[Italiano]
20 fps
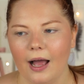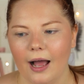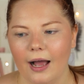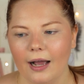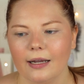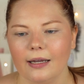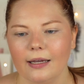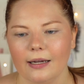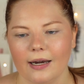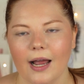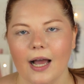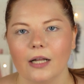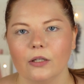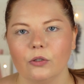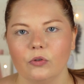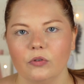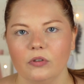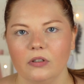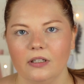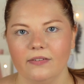ha
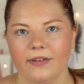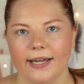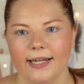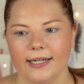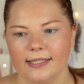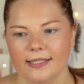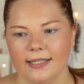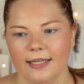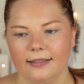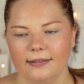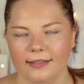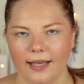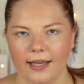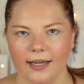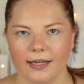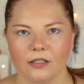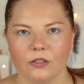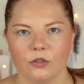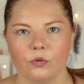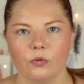creato diverse
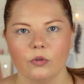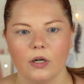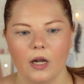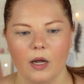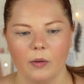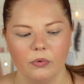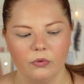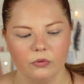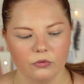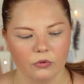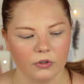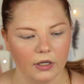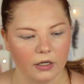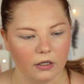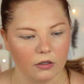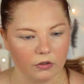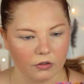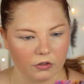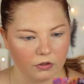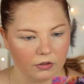texture appunto
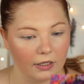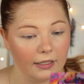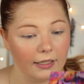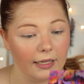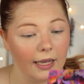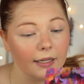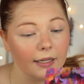nel corso degli